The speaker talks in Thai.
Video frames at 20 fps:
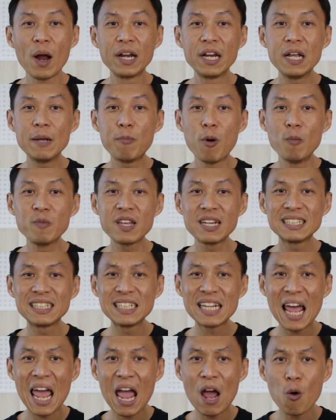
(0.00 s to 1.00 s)
วันนี้ผมจะแส
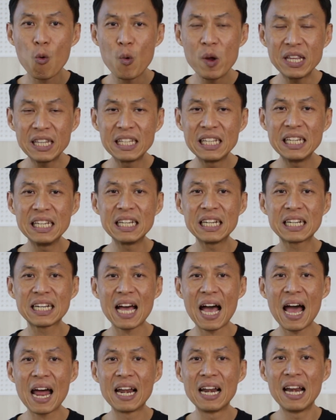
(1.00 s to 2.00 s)
ดงวิธี
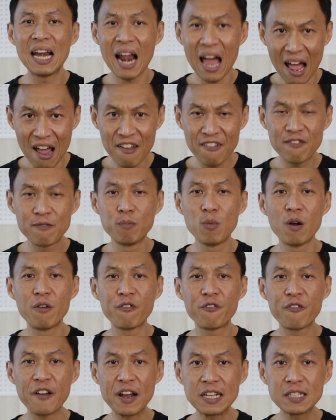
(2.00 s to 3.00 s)
การไลฟ์บน
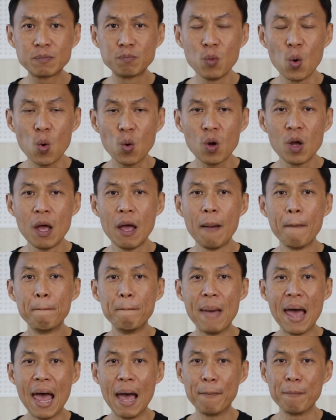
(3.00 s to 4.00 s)
Facebook
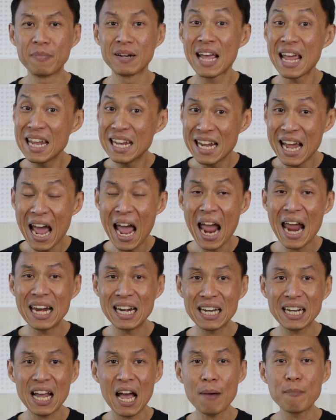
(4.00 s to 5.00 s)
แบบง่า
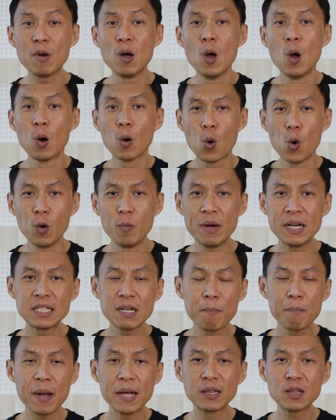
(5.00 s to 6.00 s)
ยๆ นะครับ คุณไม่
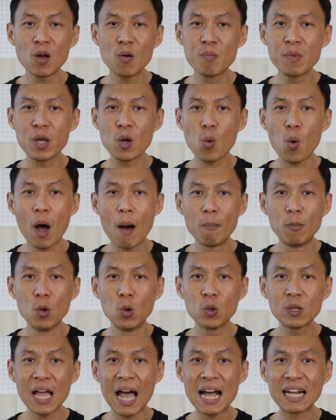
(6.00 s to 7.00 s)
จำเป็นต้องมีความ
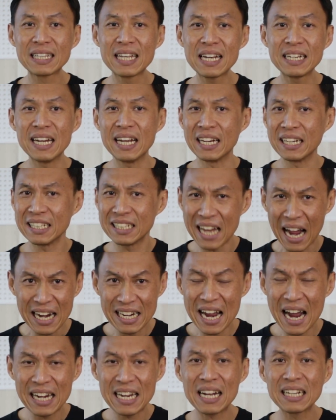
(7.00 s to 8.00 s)
รู้ทางเทคนิค
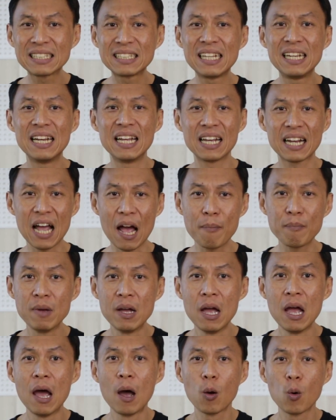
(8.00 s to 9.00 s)
ใดๆ ทั้งสิ้นเลยครับ
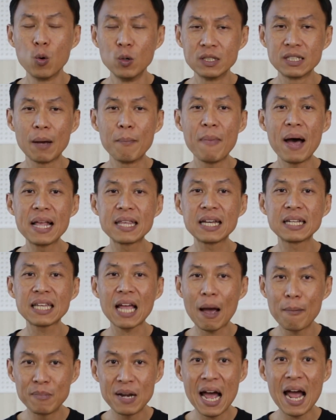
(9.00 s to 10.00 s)
คุณสามารถจะ
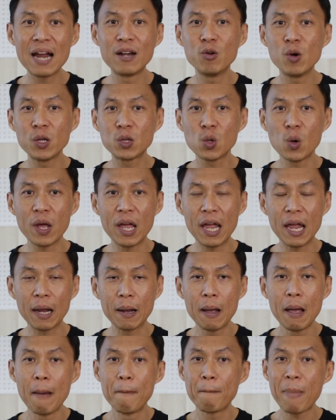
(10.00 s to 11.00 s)
ทำได้ด้วยตัวเอง
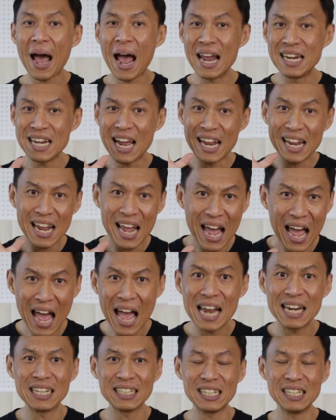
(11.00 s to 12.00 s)
ภายใน
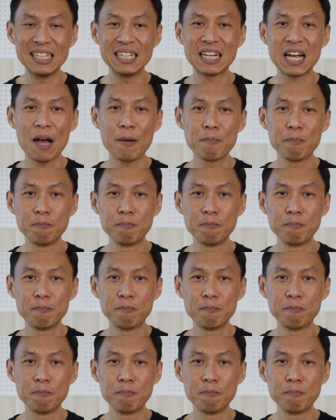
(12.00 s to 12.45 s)
5 นาทีครับ